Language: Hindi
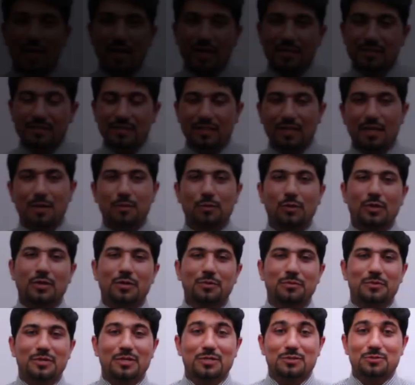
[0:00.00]

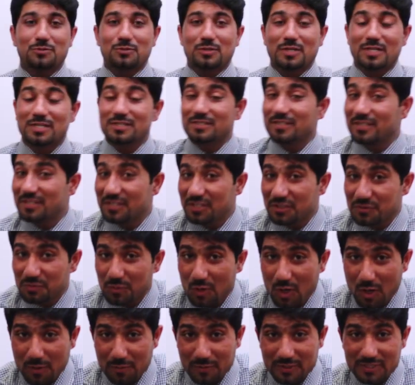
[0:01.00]
असलम डियर स्टूडेंट्स दिस इज़
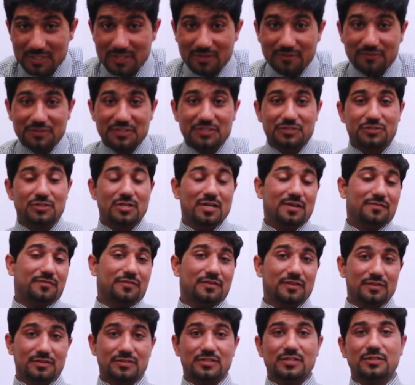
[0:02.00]
मोहम्मद नवीद
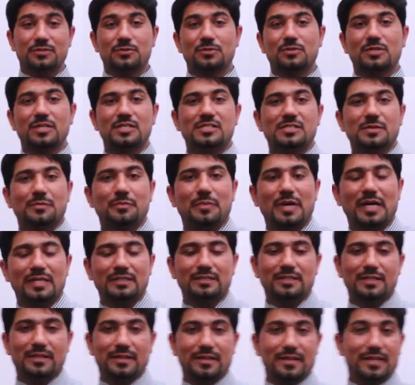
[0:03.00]
जाफ़र जी स्टूडेंट्स हम
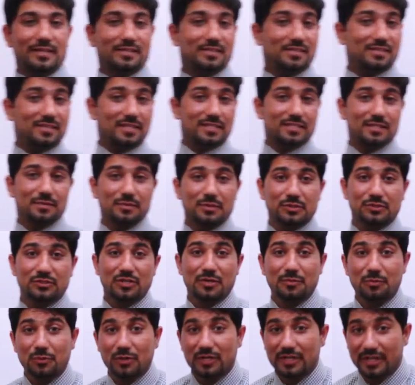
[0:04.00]
बात कर रहे हैं एक्सरसाइज नंबर
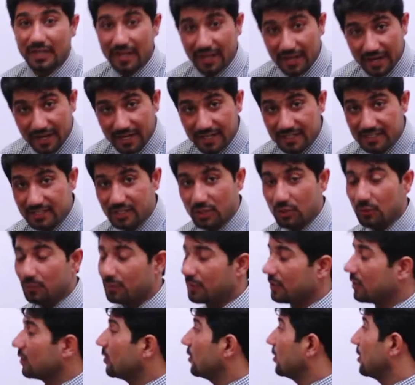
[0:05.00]
3.8 के
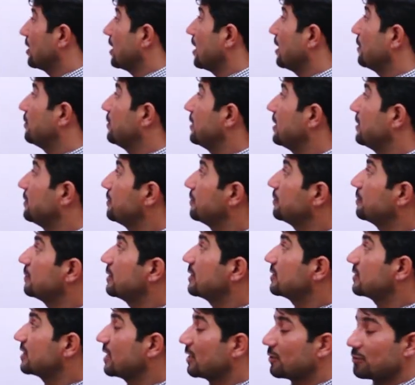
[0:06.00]
ऊपर और अब हम
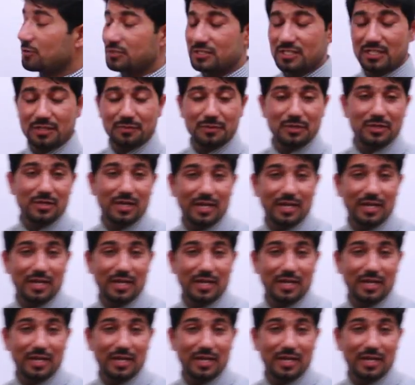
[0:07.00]
इसके क्वेश्चन नंबर